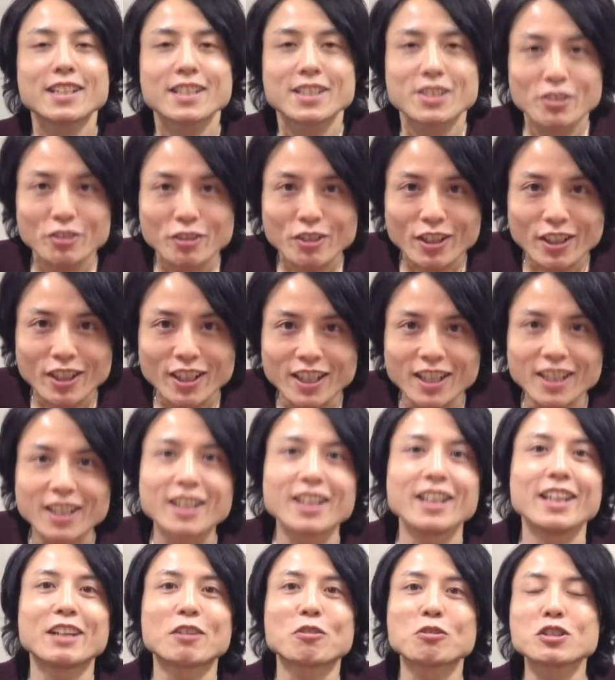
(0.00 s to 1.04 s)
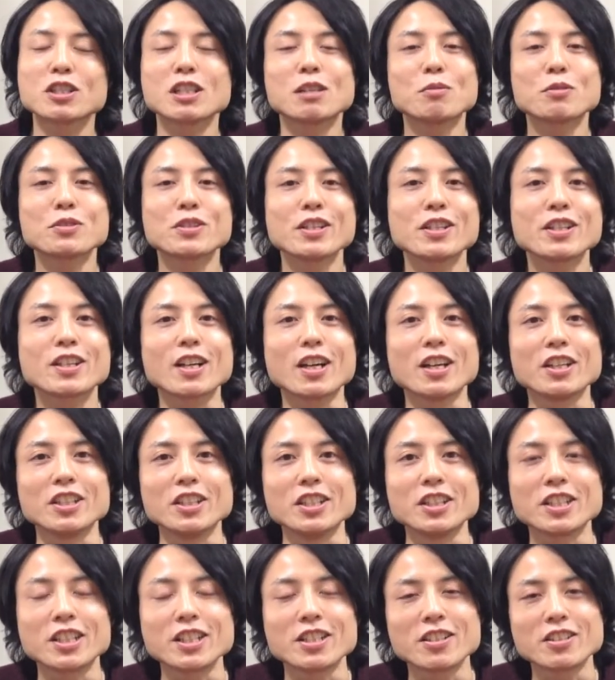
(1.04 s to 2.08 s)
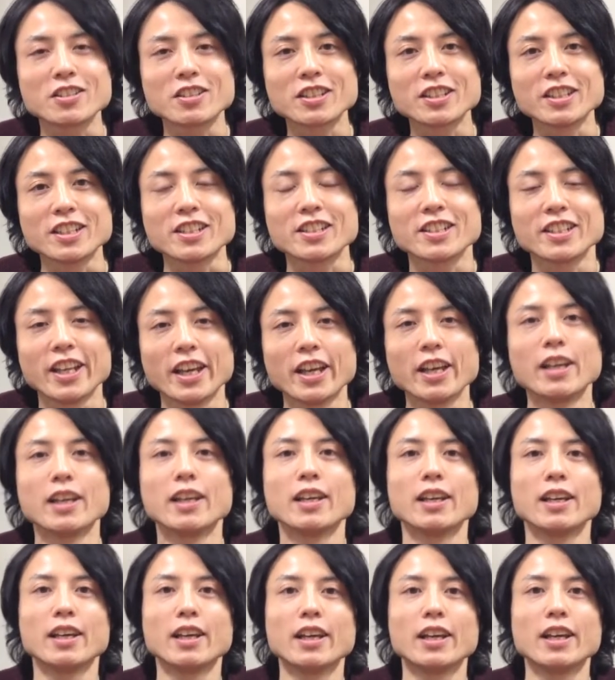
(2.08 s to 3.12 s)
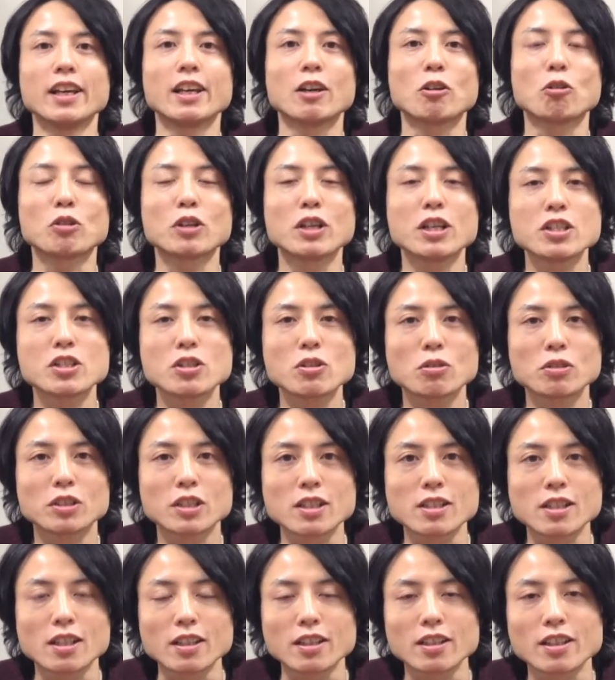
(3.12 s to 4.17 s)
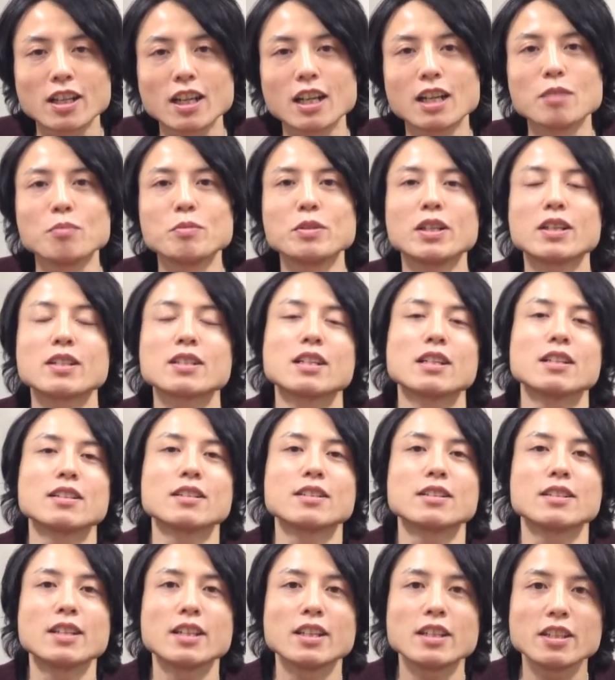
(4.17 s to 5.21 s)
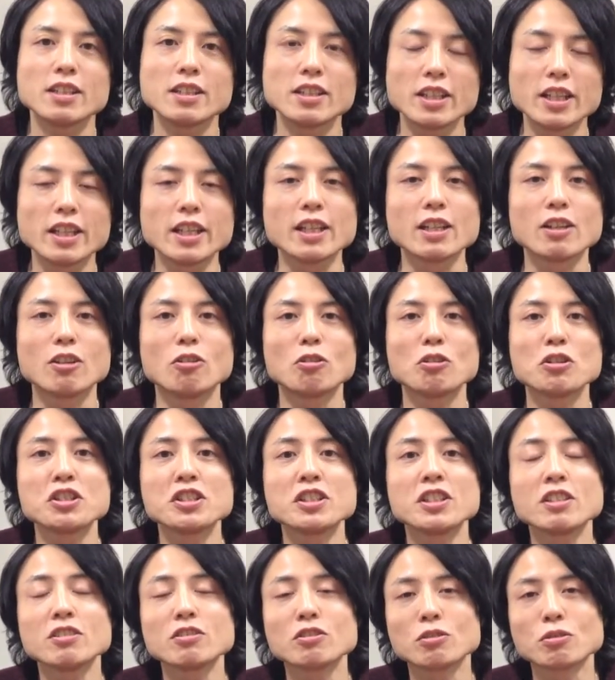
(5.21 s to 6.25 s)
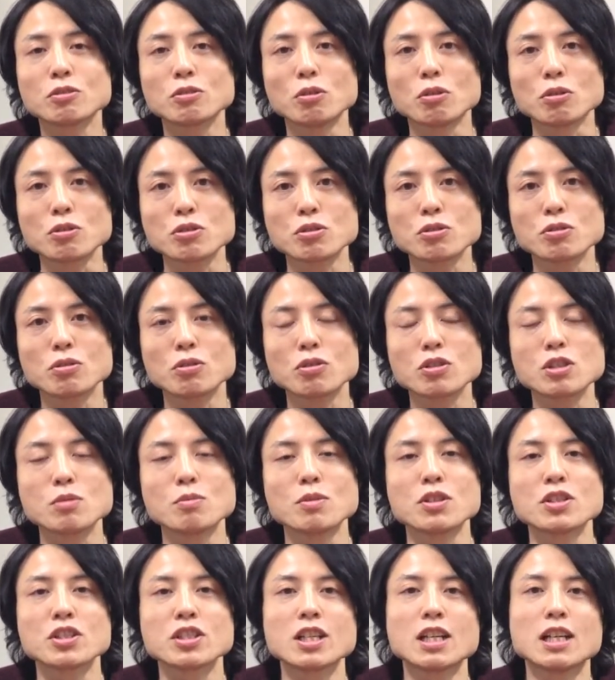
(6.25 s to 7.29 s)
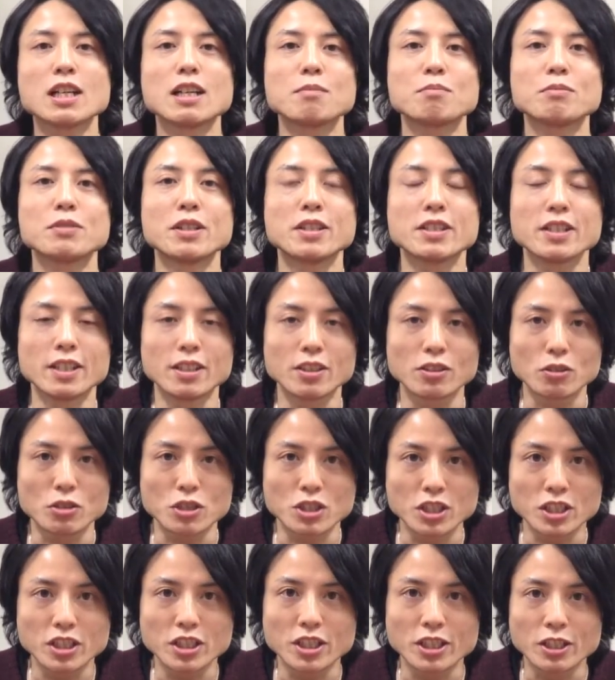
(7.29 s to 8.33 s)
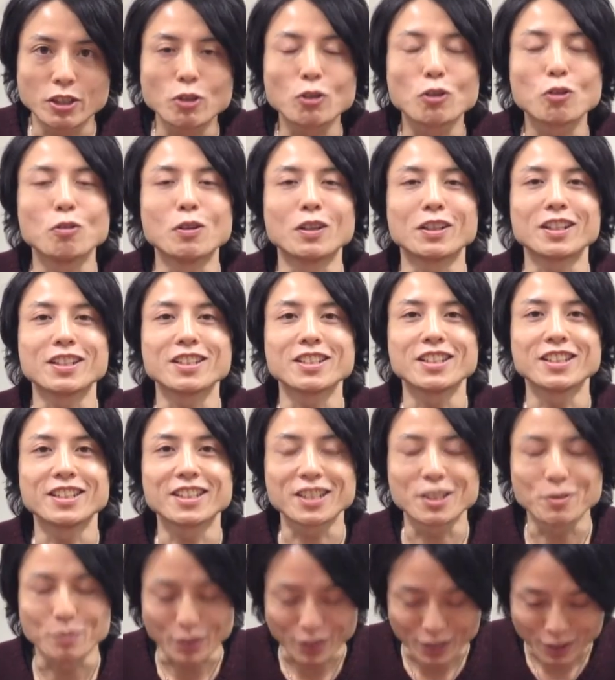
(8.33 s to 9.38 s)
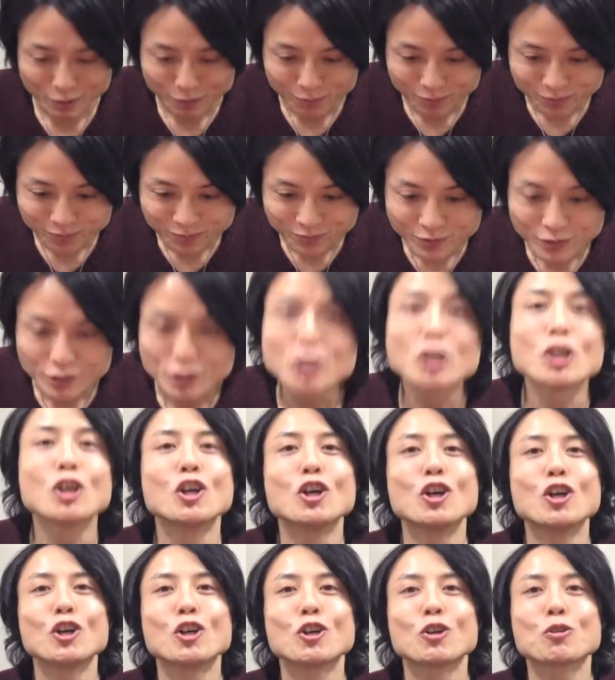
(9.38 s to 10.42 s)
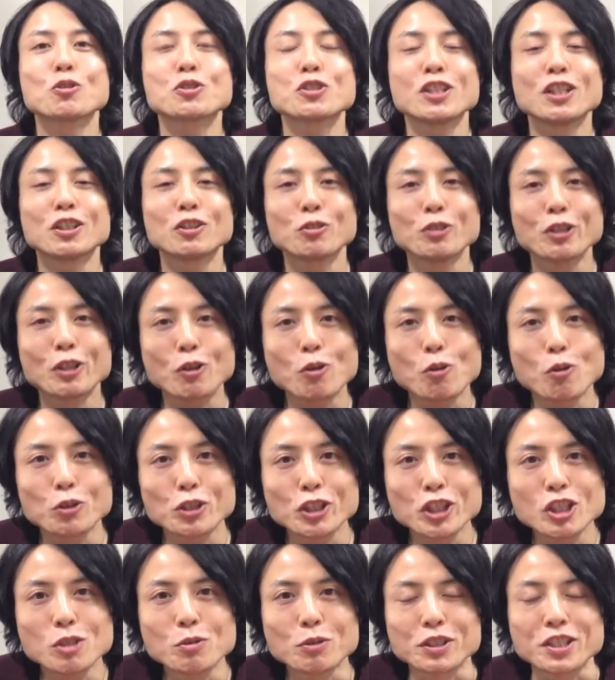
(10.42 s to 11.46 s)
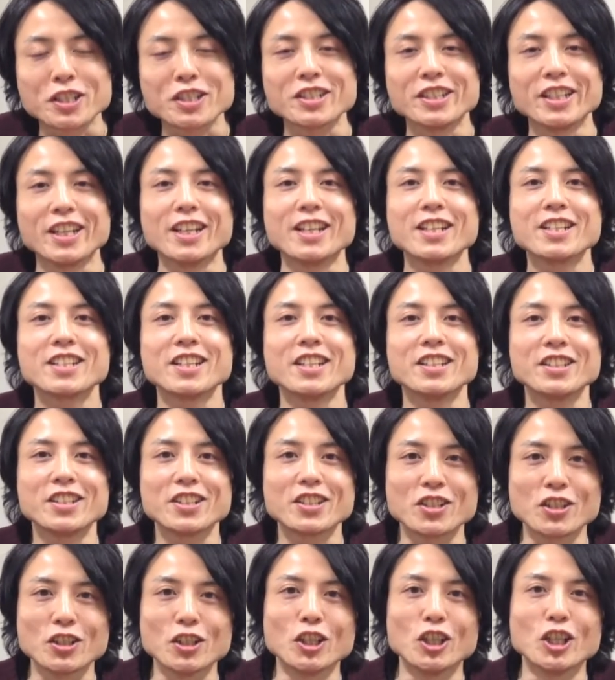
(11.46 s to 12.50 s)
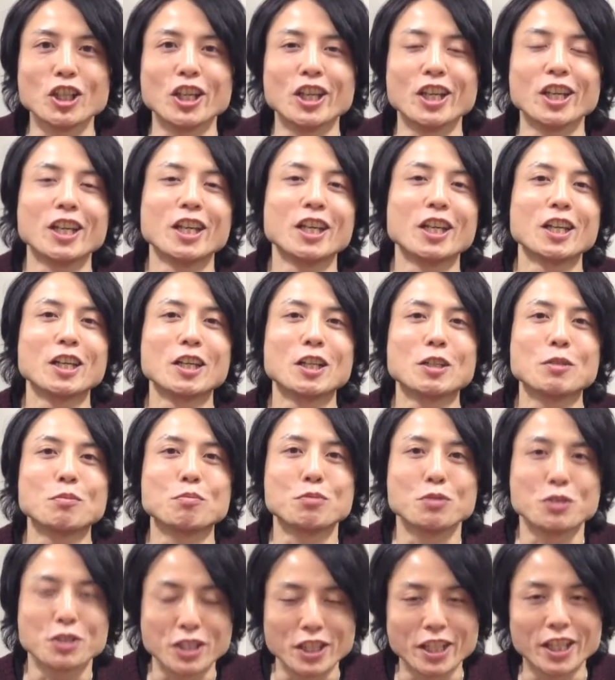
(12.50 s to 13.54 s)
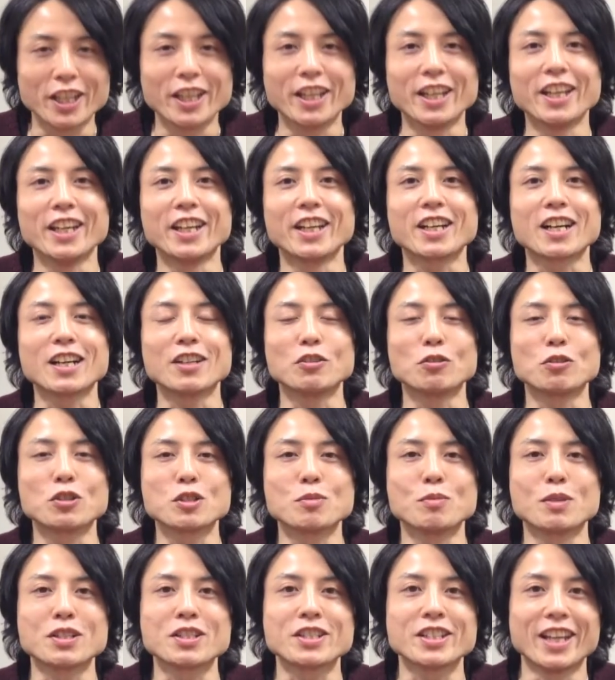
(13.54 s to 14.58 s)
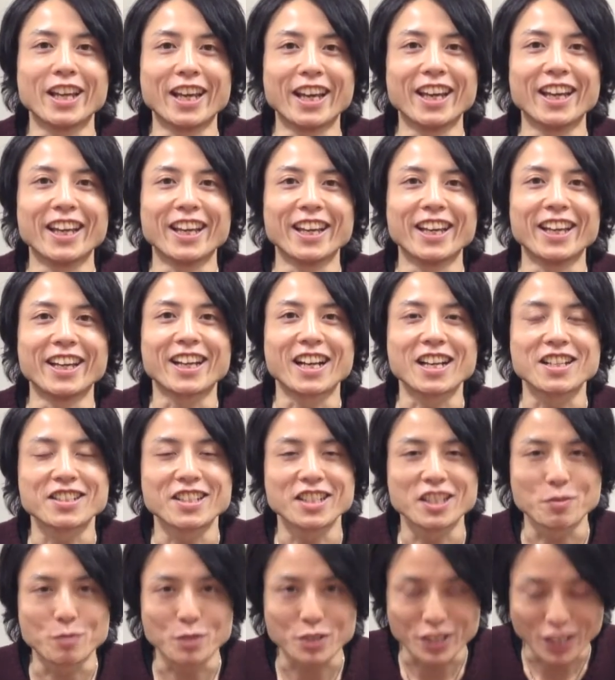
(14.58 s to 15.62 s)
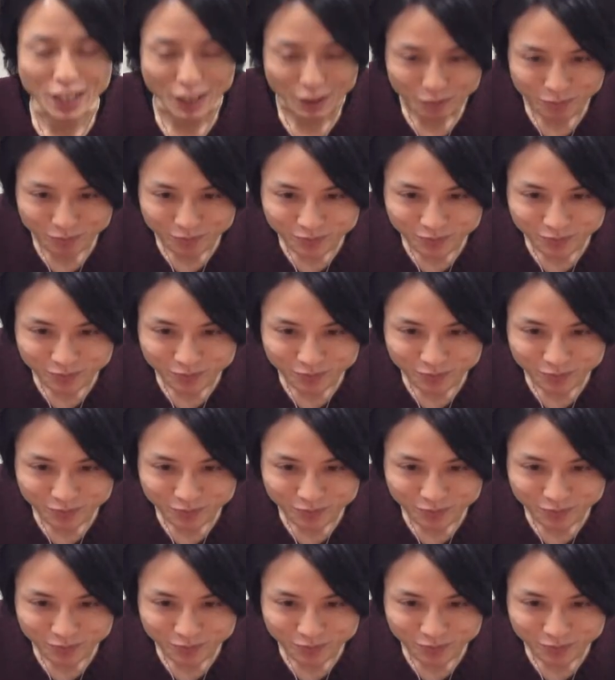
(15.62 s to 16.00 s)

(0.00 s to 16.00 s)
それから、えこちらも前回に引き続きですね、えご来場くださった皆さん全員にオリジナル曲を収録しましたプレゼント CD をお渡しいたしますこちらのレコーディングをですね先日、えー、無事、えー、完了しまして、えー、完成しました、